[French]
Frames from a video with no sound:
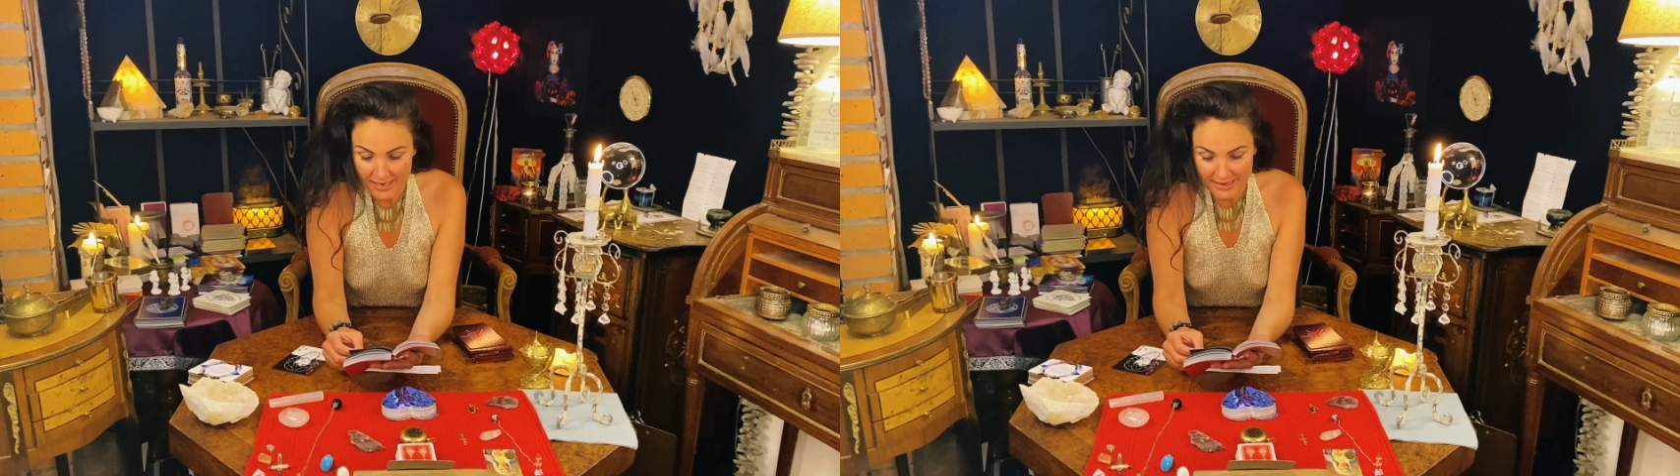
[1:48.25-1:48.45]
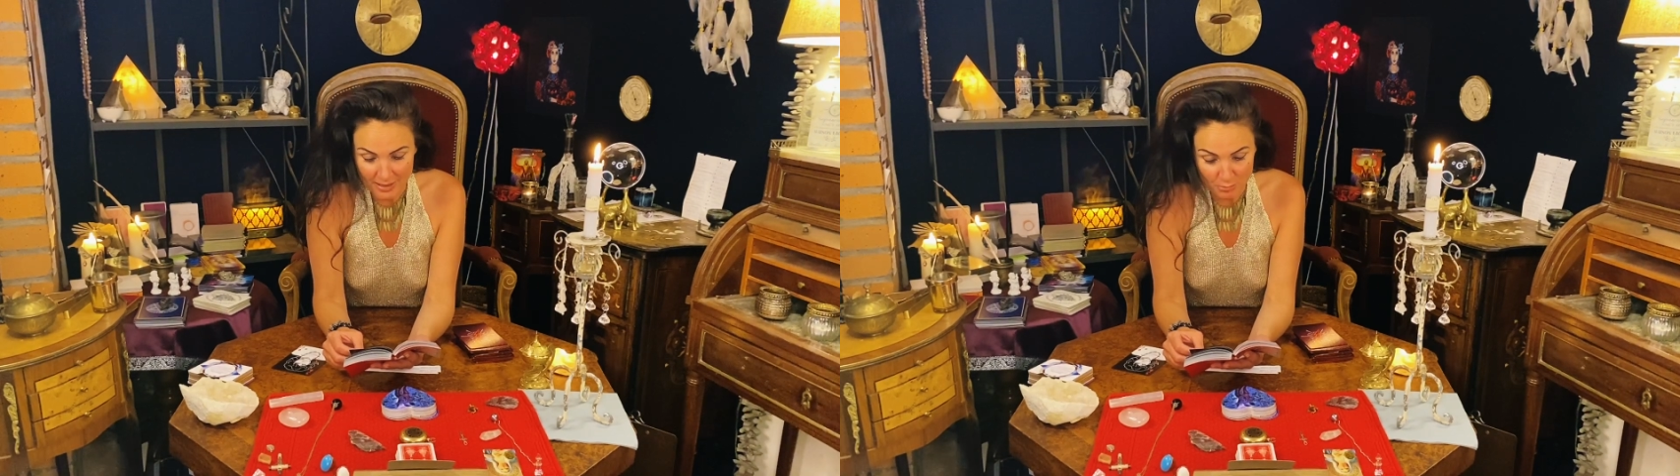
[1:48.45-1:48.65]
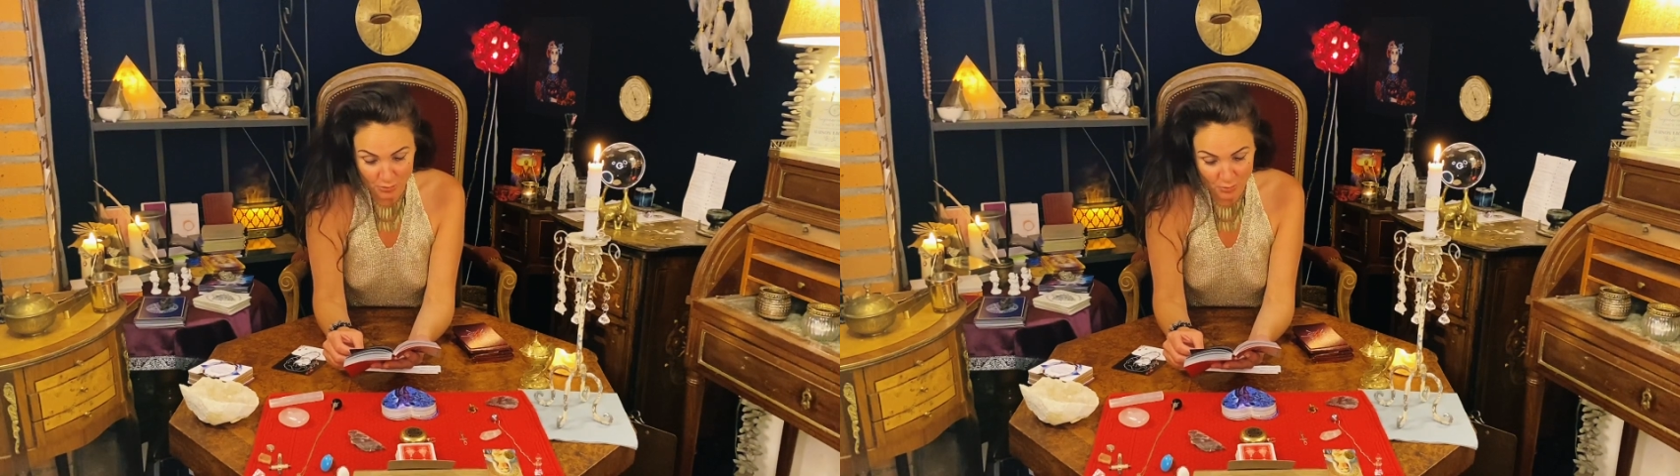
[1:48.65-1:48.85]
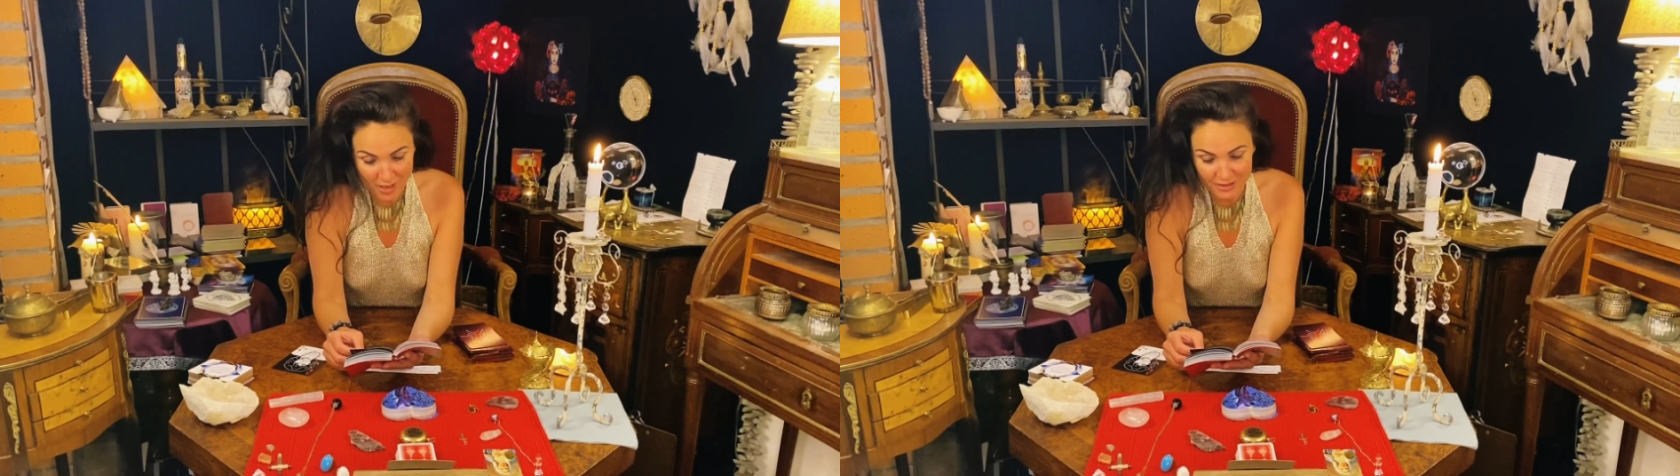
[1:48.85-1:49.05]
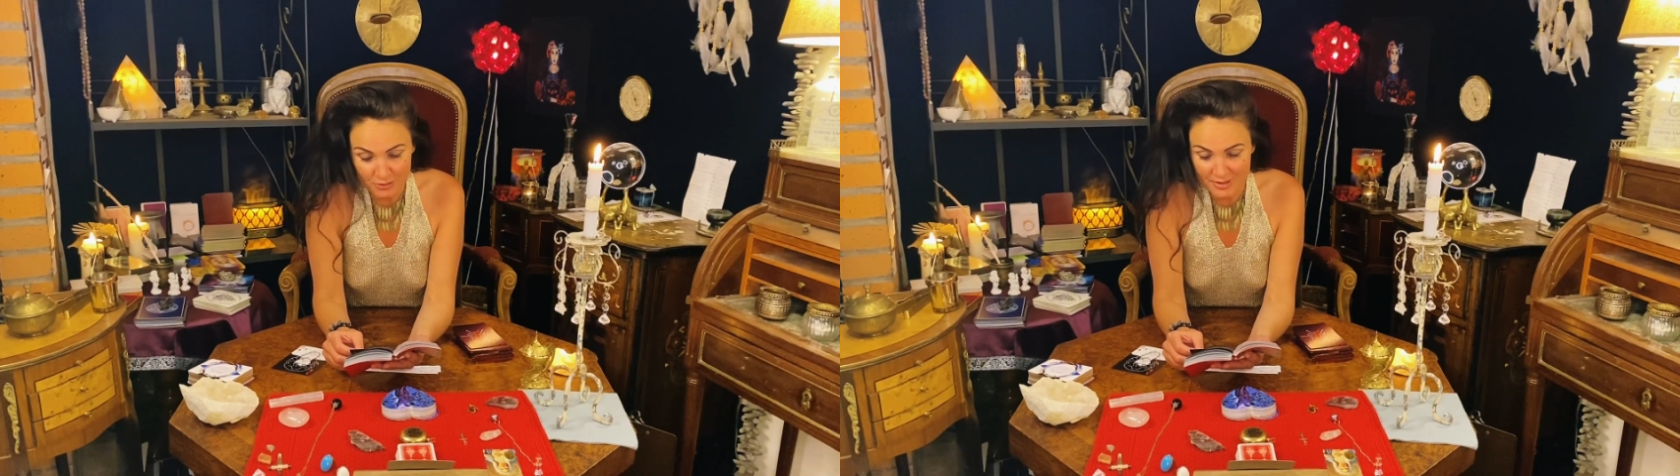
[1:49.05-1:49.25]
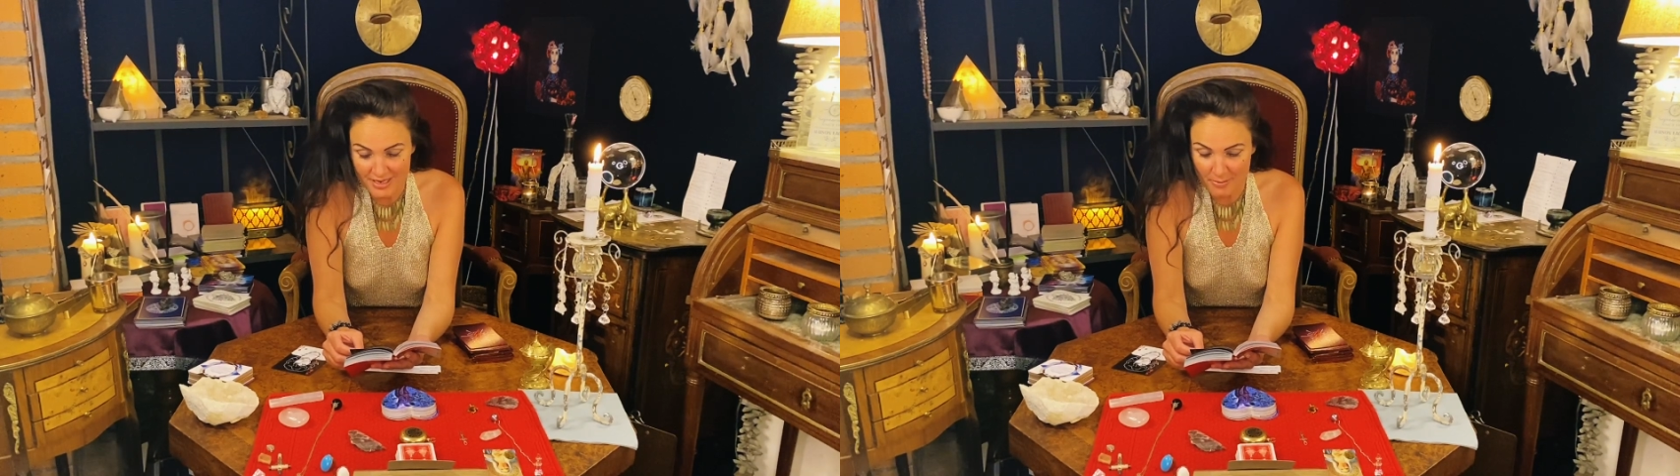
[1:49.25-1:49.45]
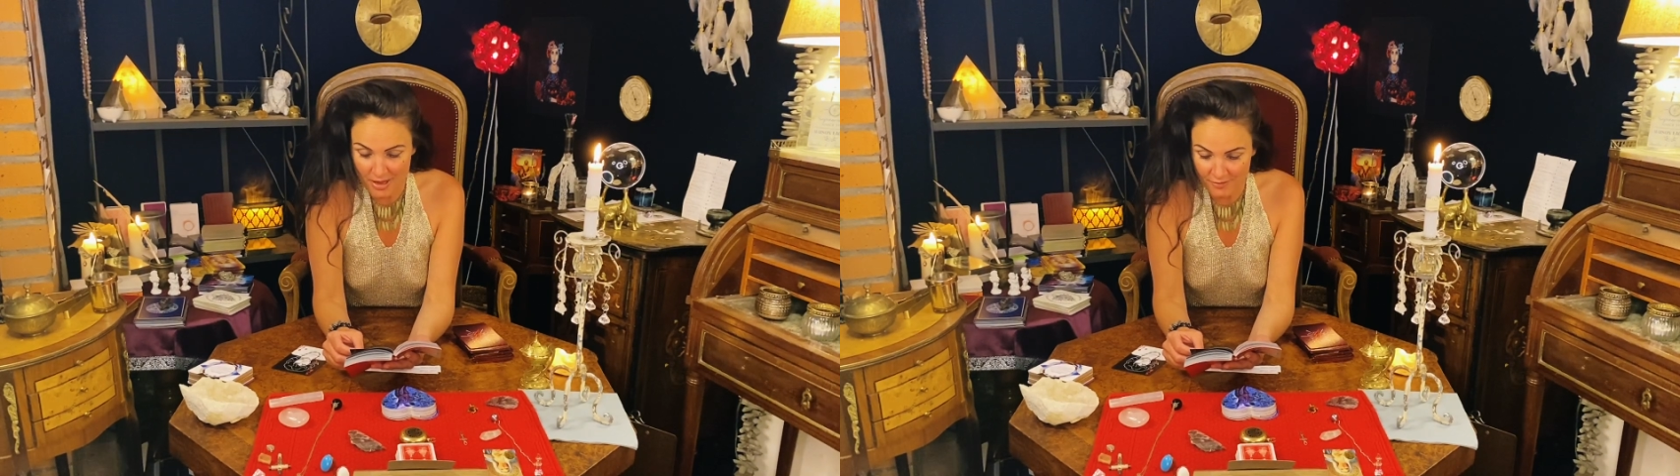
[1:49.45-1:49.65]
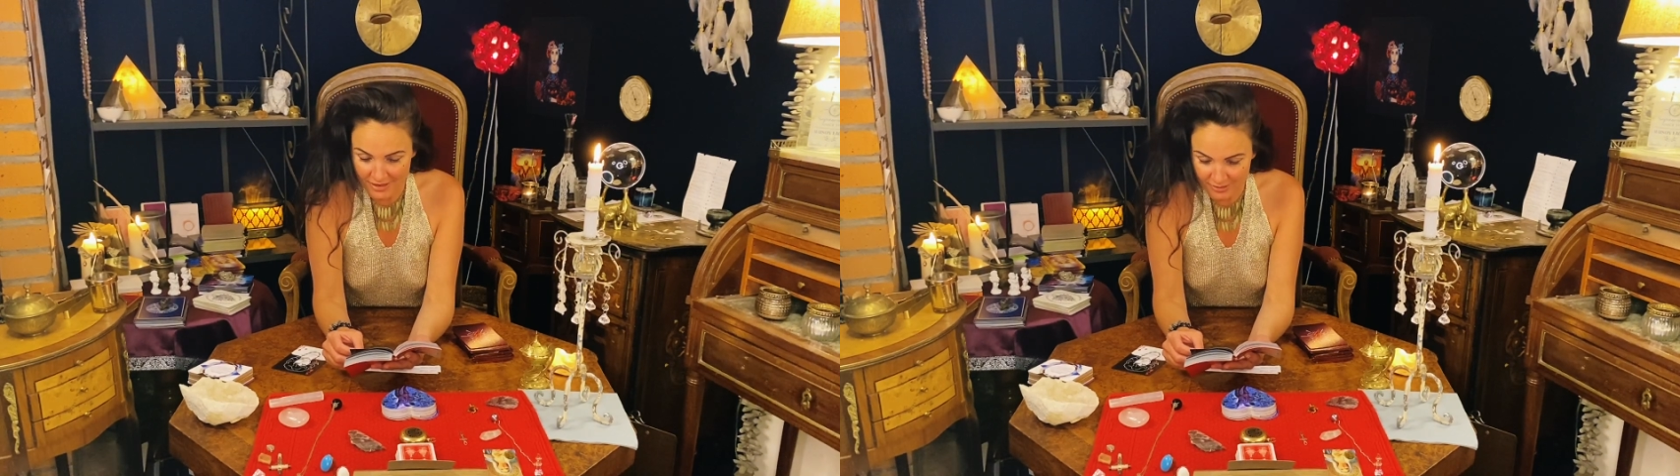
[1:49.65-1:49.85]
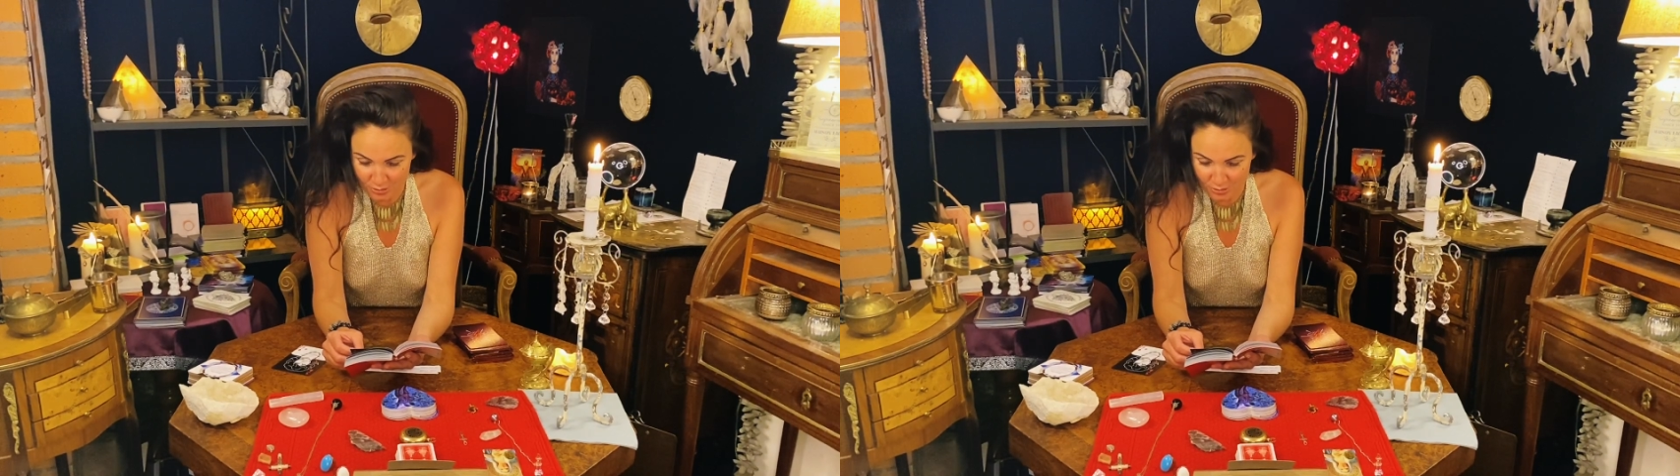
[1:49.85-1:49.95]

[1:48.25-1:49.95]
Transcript: Calme-toi, tu es imparfaite,